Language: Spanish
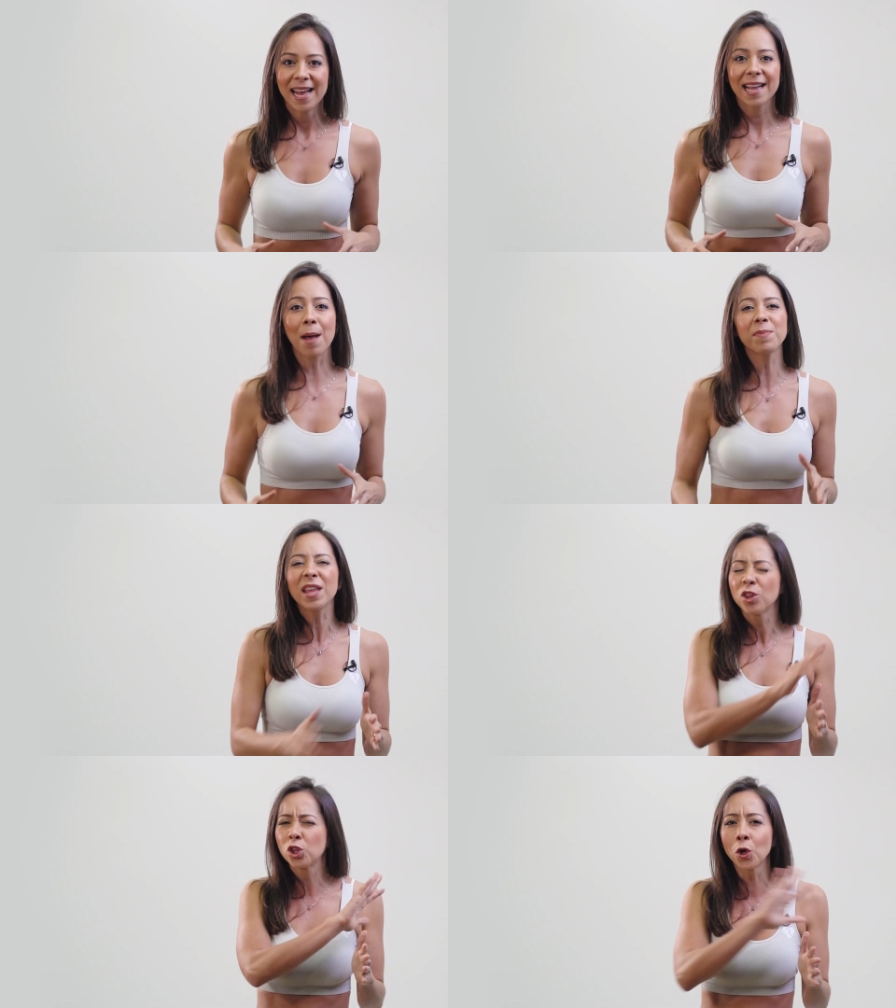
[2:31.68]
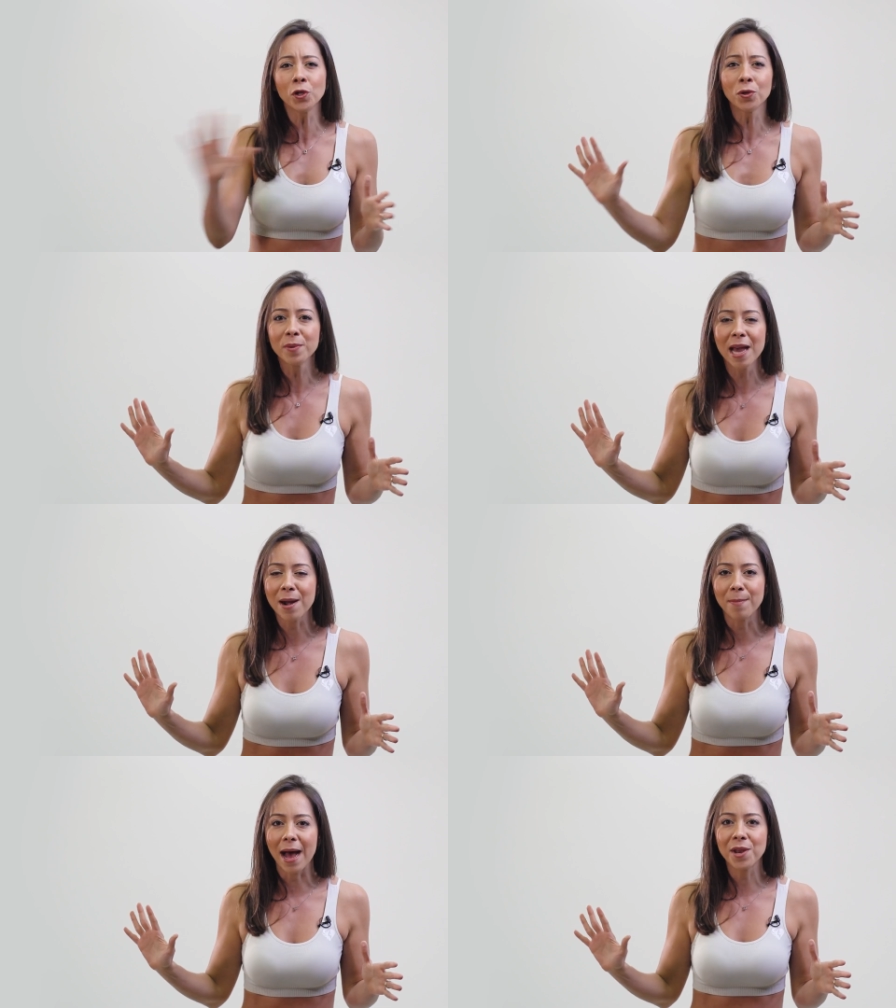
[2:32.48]
Cambié todo mi
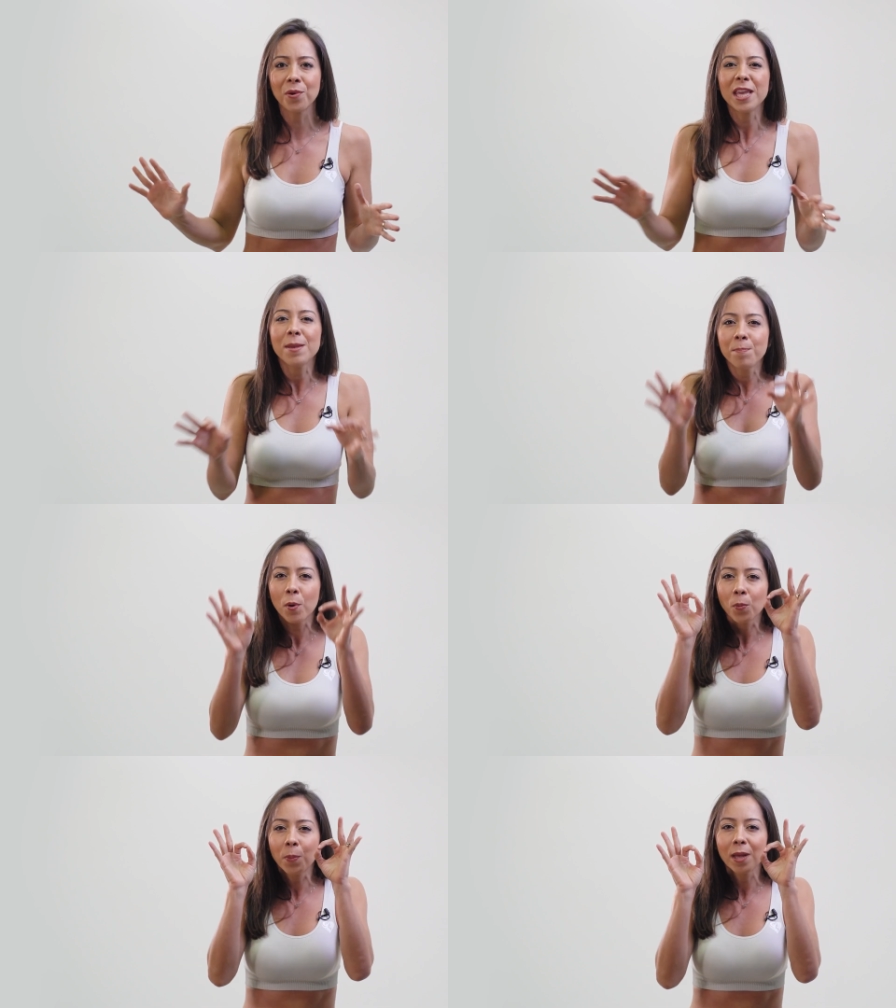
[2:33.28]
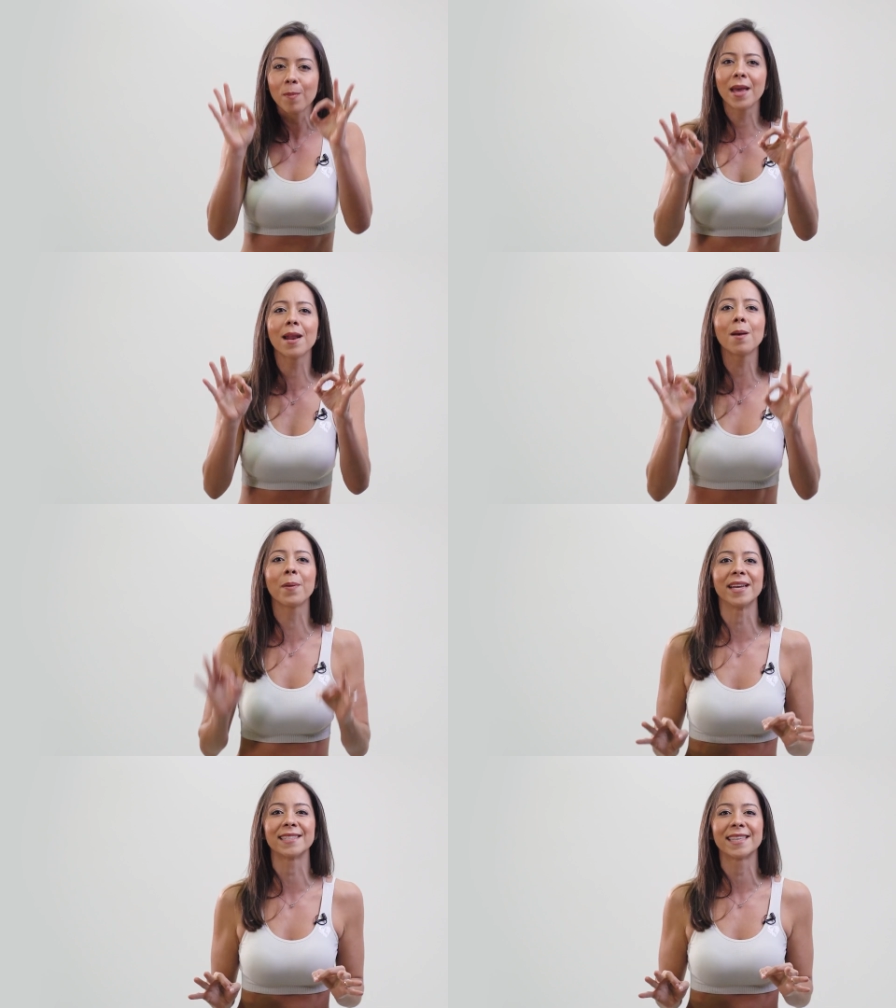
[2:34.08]
armario y por primera
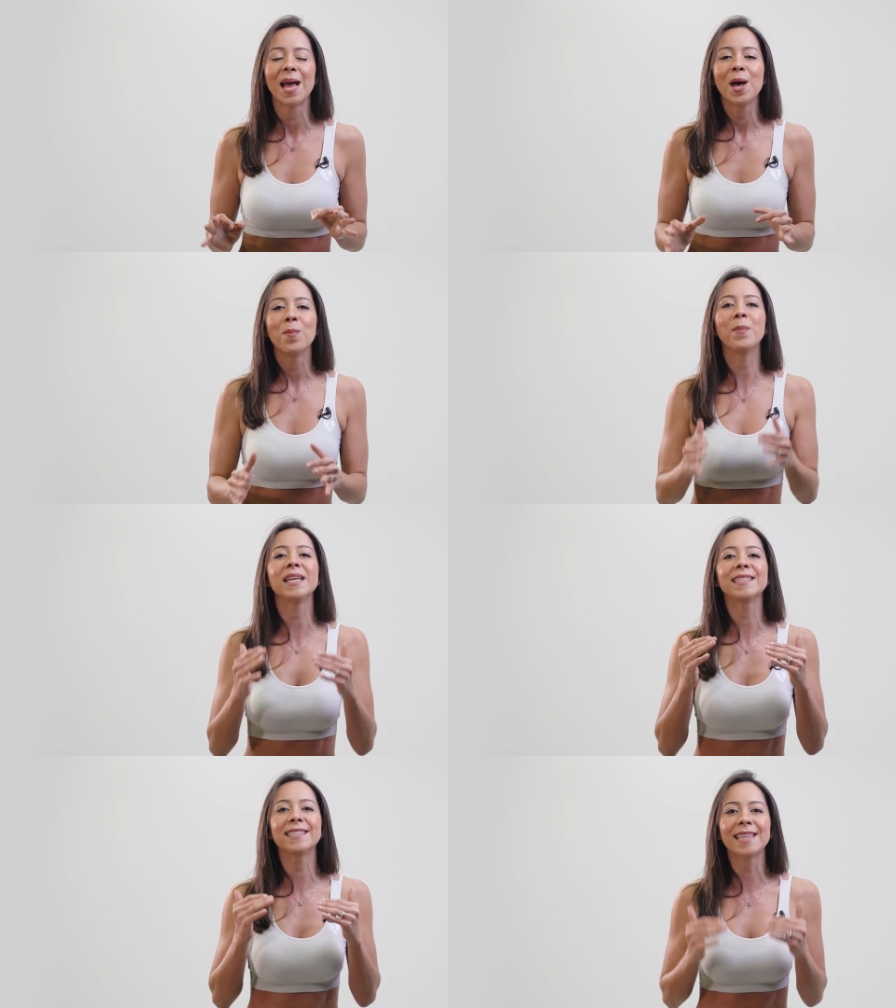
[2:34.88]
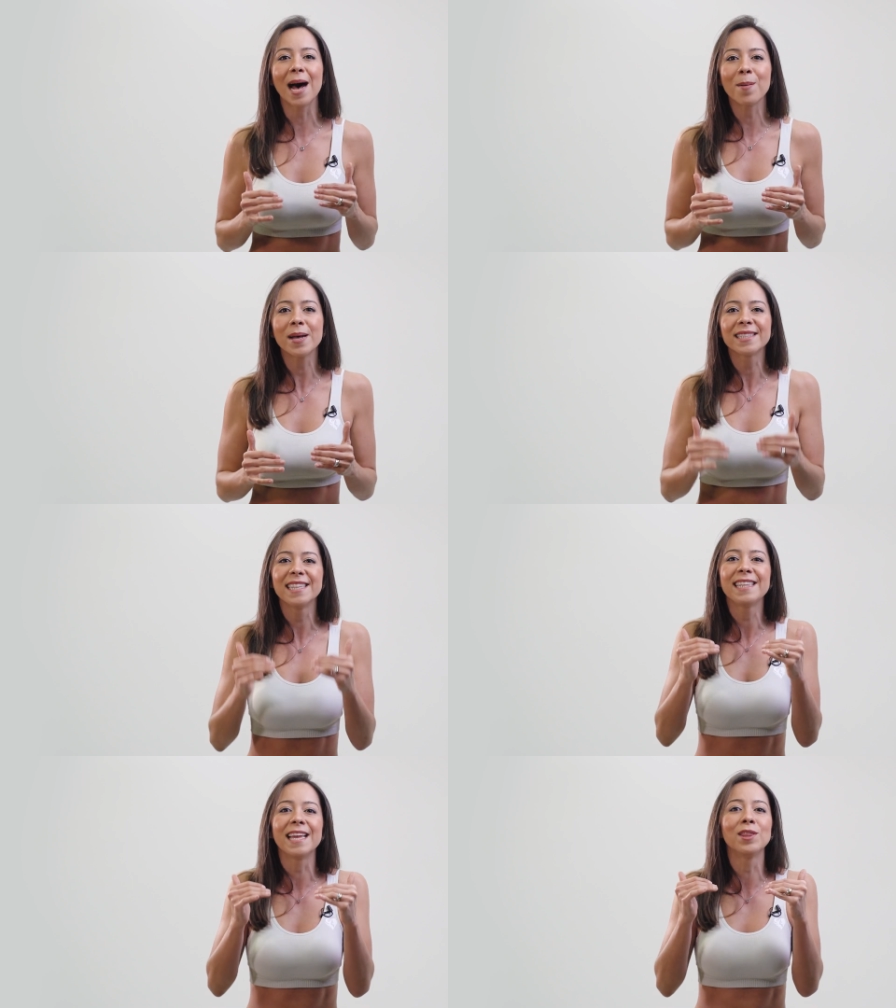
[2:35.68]
vez me estaba
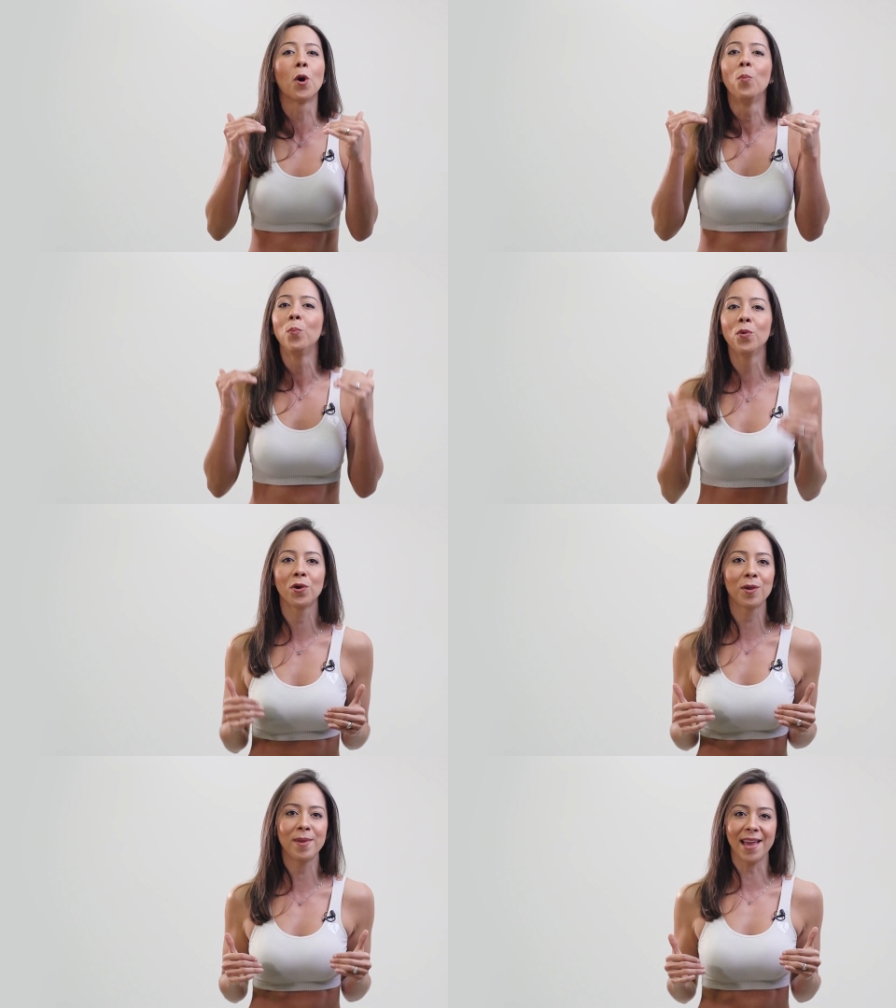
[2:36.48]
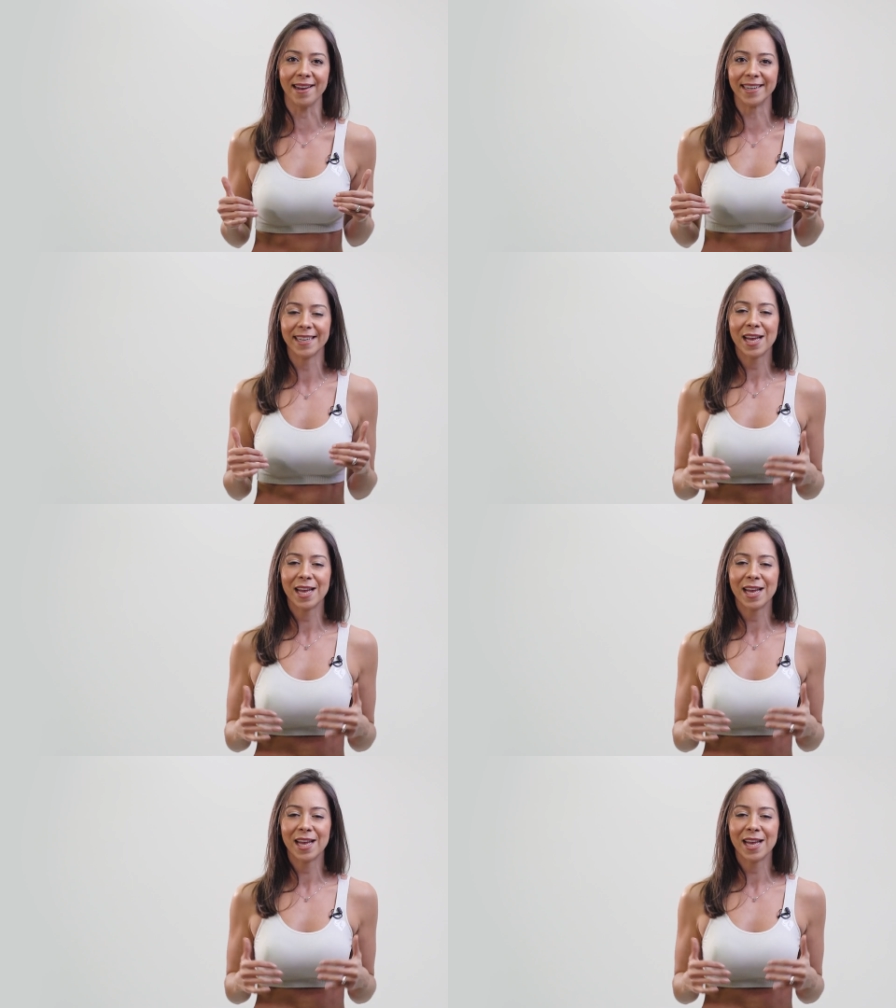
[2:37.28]
sintiendo muy bien,